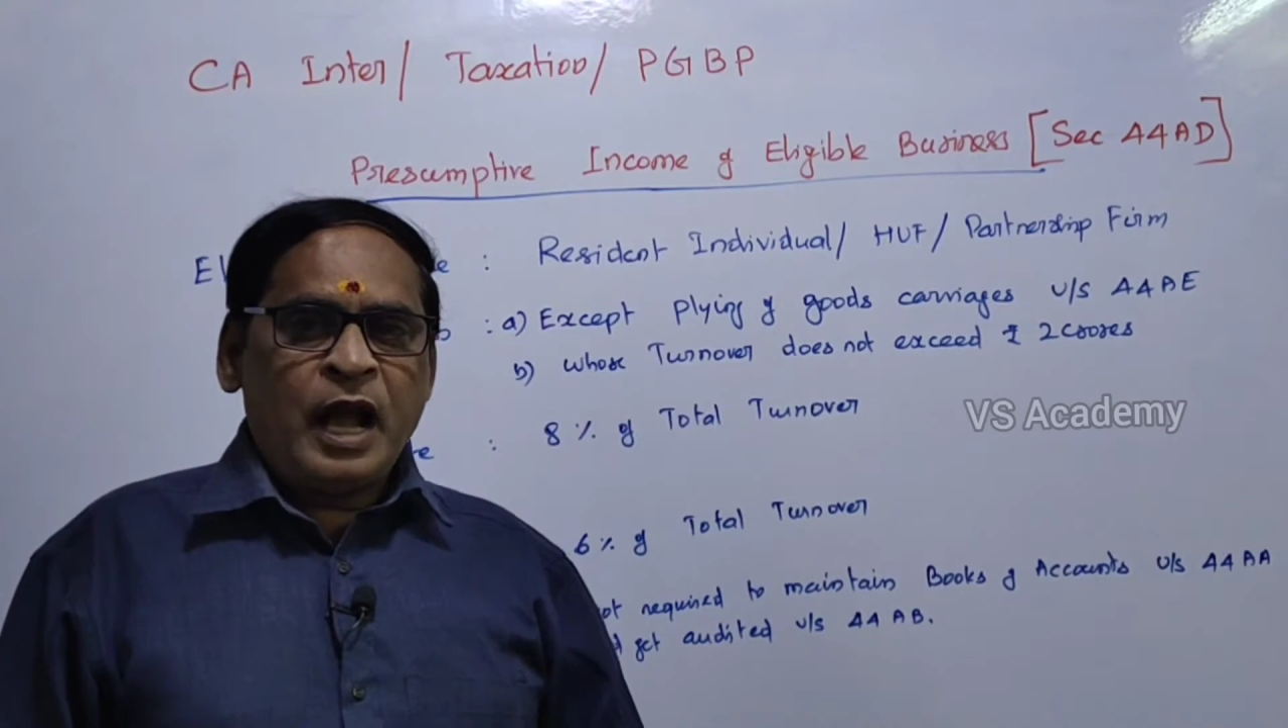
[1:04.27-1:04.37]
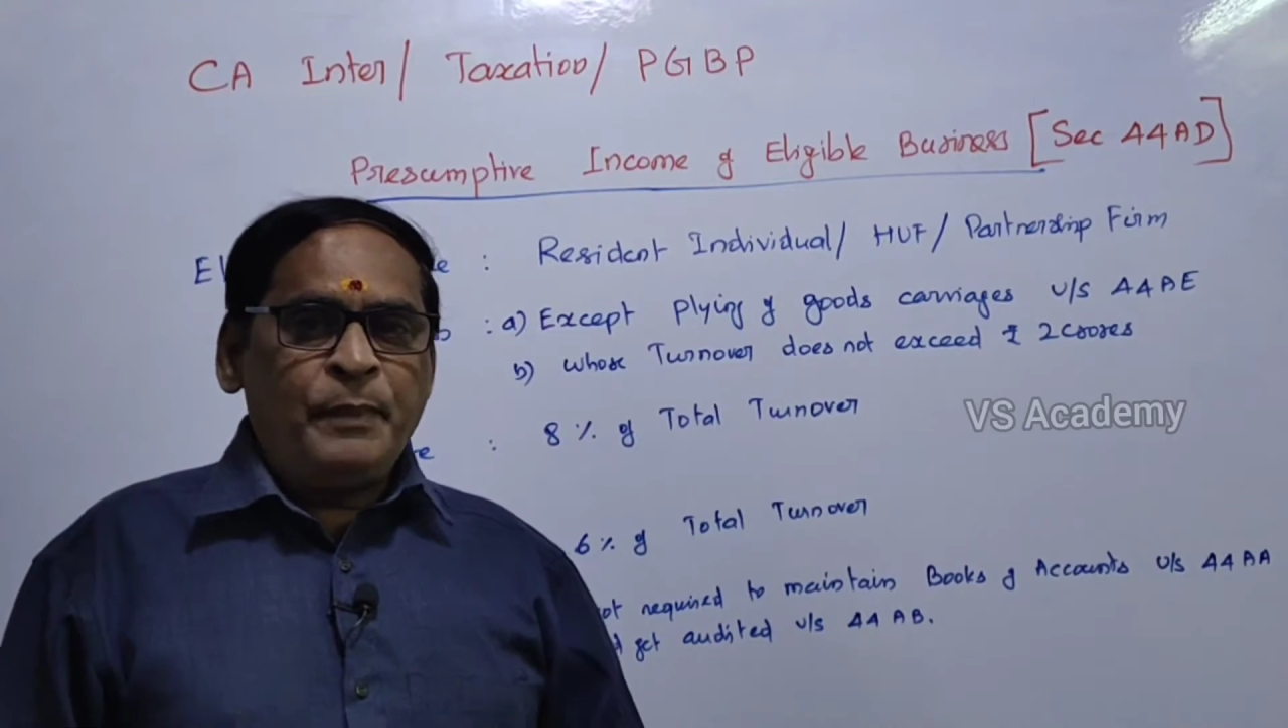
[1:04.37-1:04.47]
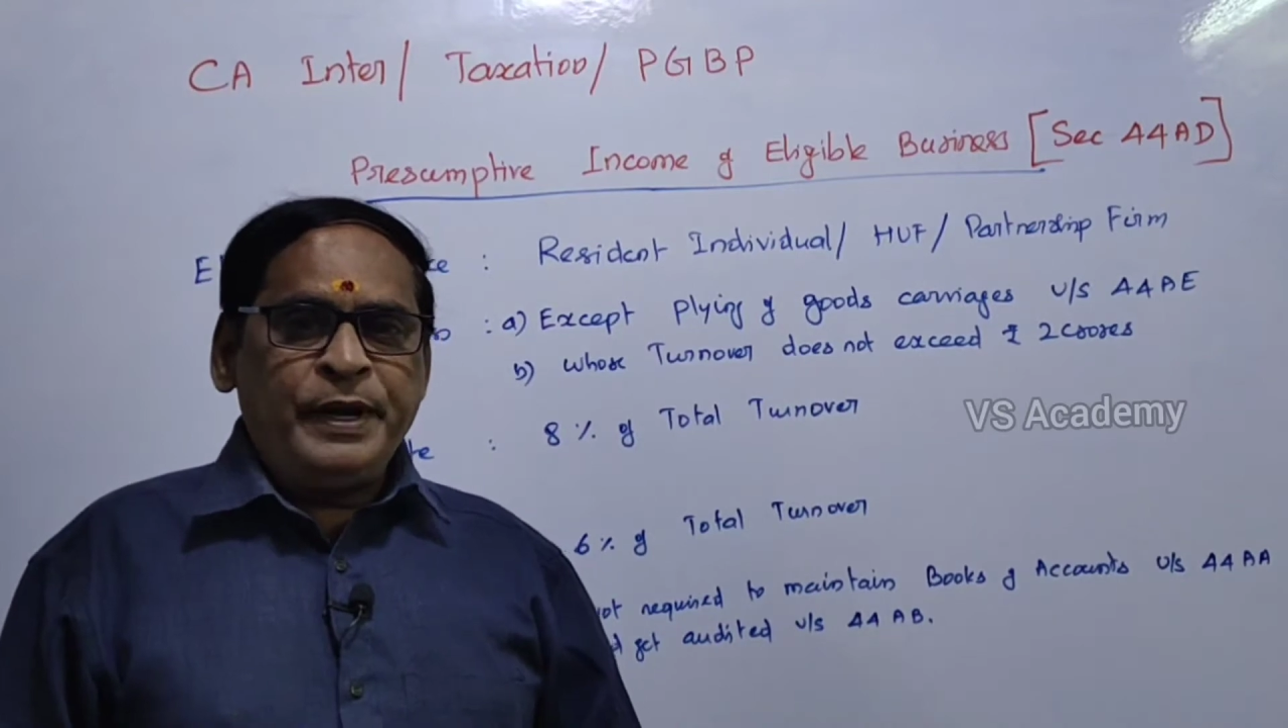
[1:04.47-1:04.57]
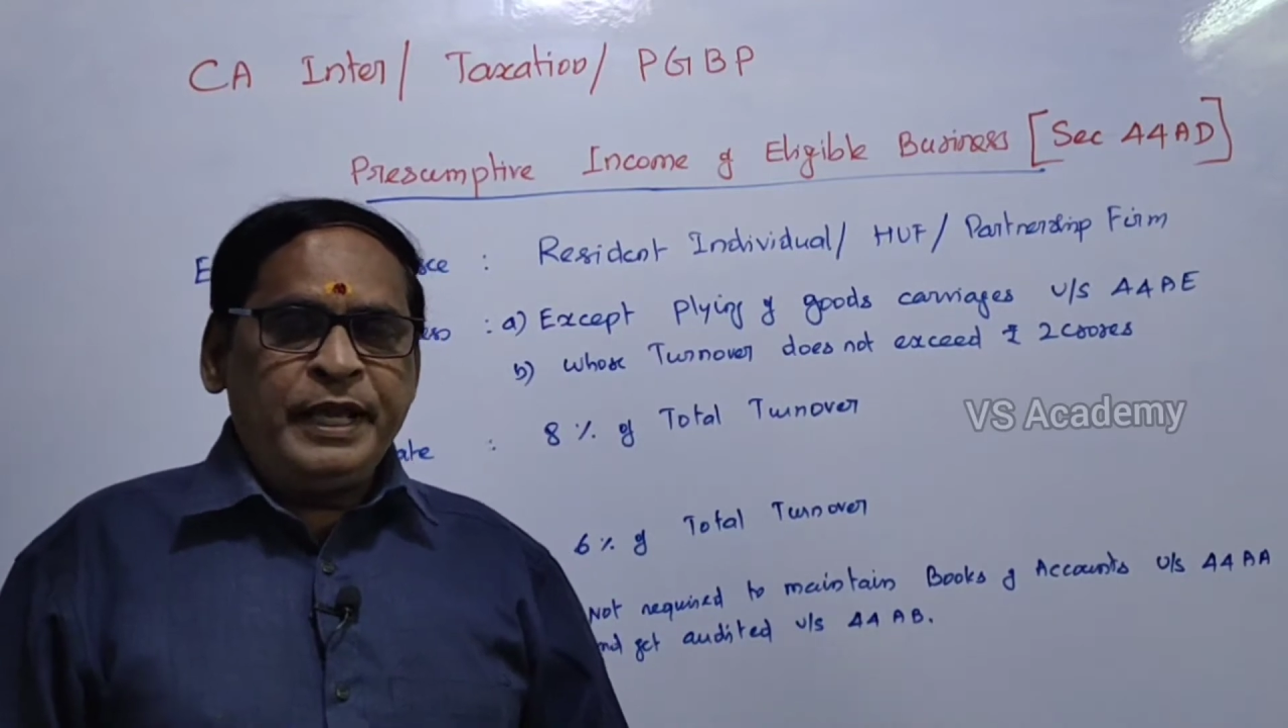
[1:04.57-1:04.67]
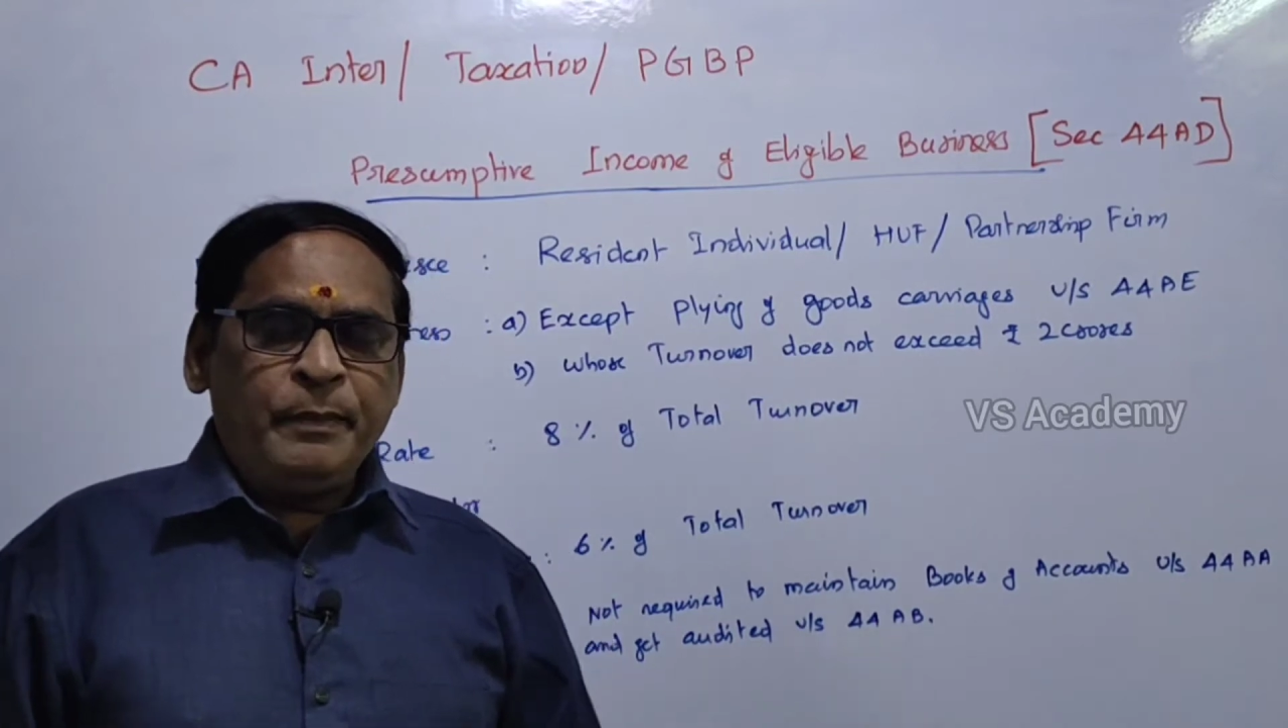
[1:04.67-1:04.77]

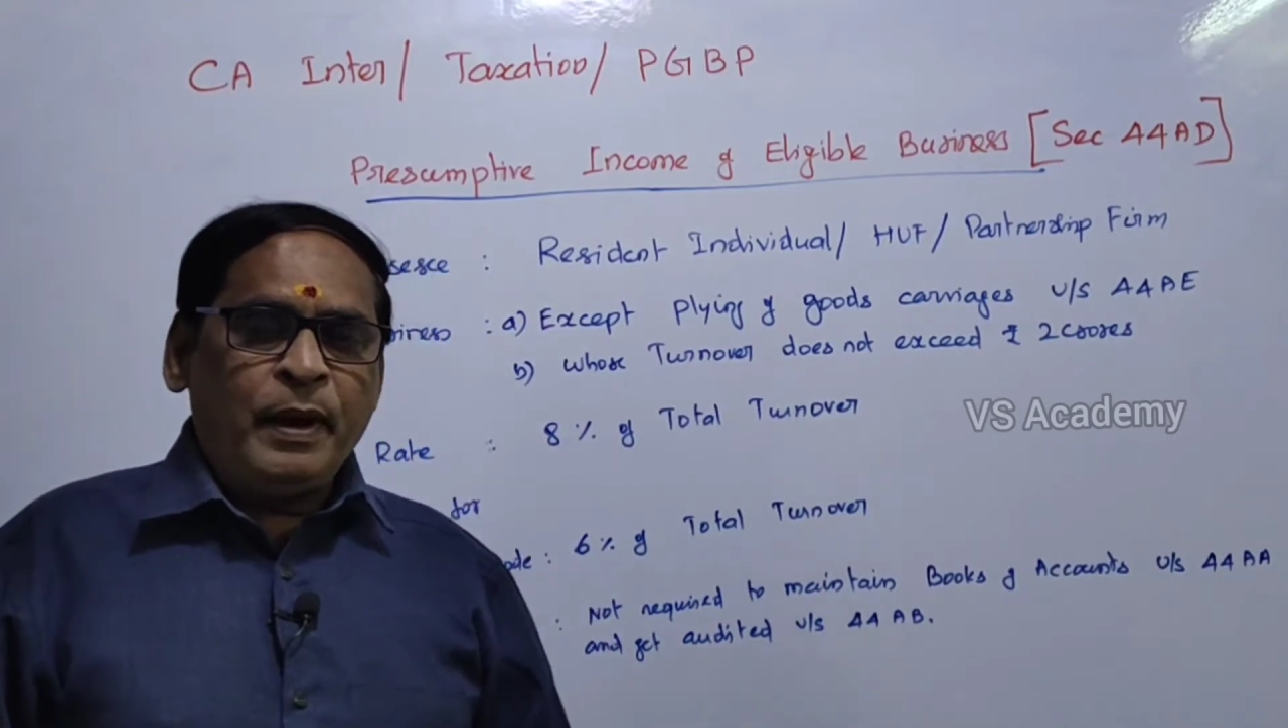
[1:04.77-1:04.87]
அப்போ நீங்கள்